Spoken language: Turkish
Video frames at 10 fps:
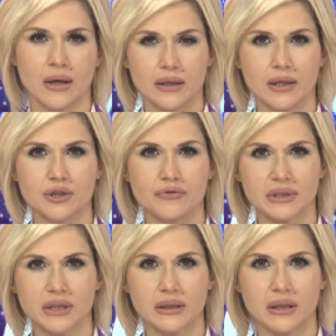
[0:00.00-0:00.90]
Genci
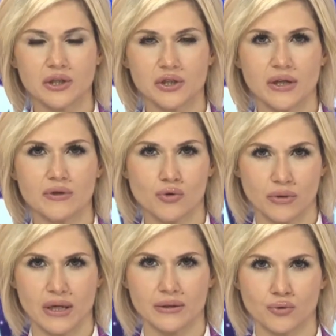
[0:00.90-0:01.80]
vatandaşlar son
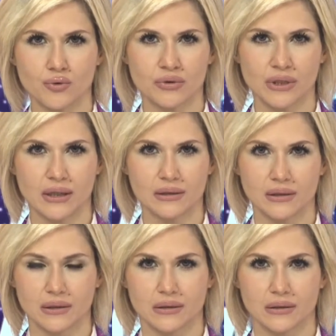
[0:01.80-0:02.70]
anda kurtardı.